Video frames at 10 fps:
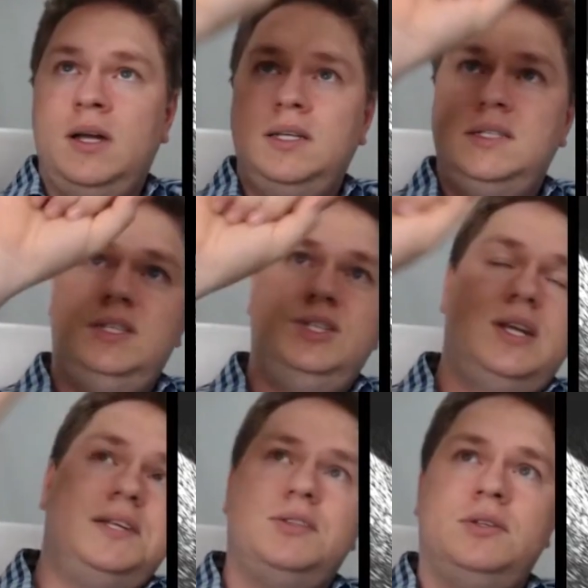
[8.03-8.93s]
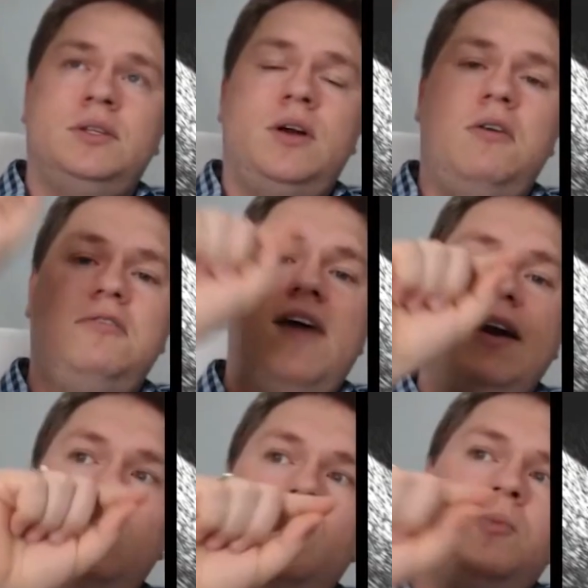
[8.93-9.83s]
se direcionando ao
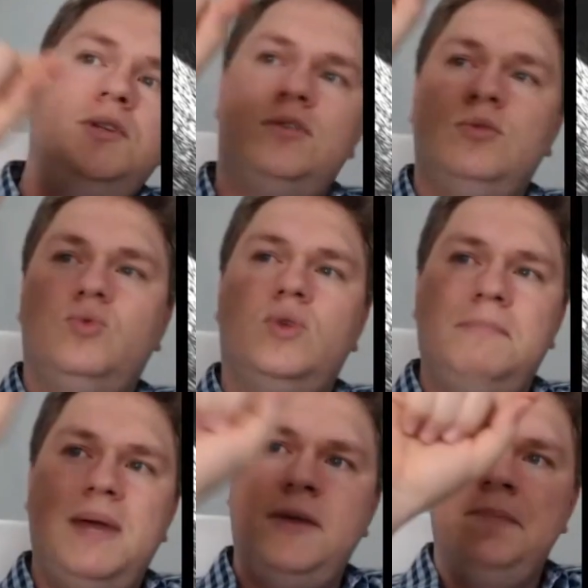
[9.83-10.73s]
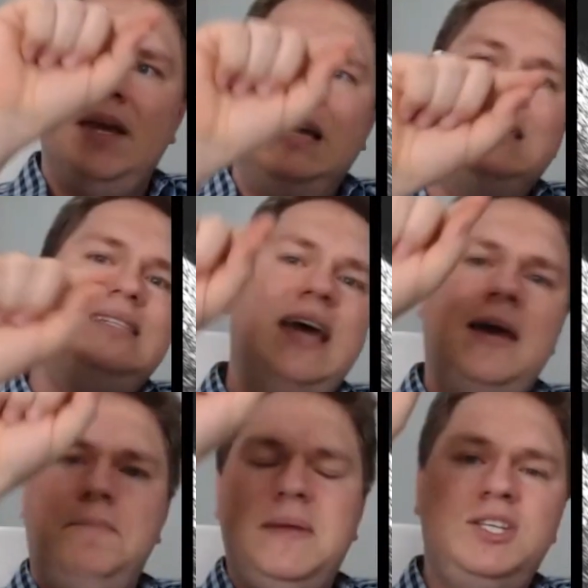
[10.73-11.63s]
ovário com uma estrutura meio
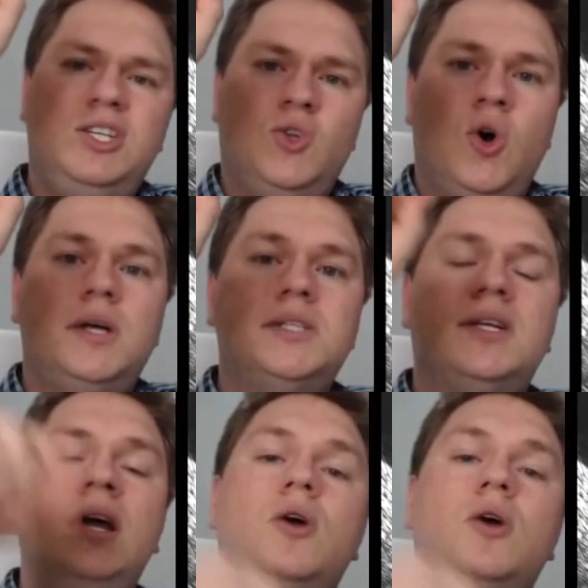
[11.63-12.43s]
serpinginosa.